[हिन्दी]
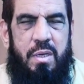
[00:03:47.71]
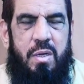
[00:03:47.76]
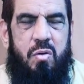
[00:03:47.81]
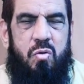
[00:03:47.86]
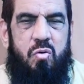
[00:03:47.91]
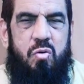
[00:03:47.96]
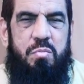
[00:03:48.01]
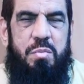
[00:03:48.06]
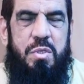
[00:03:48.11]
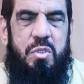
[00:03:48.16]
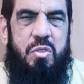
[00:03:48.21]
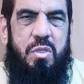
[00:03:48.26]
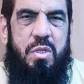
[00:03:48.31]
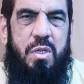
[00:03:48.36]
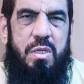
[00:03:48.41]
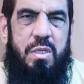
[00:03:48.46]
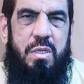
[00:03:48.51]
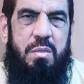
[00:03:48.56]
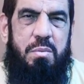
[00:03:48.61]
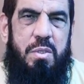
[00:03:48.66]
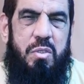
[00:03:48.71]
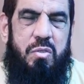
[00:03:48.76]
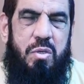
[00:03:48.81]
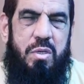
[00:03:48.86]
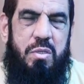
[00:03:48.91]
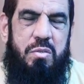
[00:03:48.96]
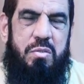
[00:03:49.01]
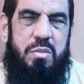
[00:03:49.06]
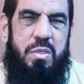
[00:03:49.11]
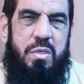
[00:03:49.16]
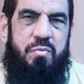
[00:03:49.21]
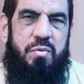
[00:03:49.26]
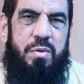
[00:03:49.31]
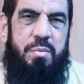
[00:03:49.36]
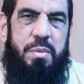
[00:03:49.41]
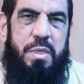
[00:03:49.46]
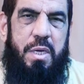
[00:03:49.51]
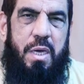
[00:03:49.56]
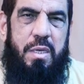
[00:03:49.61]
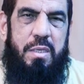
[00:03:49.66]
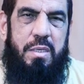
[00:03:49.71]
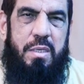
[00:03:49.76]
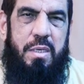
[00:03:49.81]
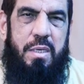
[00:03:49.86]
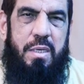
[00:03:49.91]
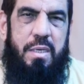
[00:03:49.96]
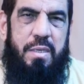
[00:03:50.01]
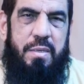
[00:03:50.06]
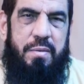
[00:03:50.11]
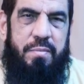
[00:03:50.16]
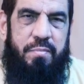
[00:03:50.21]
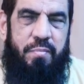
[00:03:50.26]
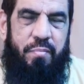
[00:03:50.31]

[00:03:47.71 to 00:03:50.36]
हकूमत के लिए मसला सिर्फ़ इमरान खां है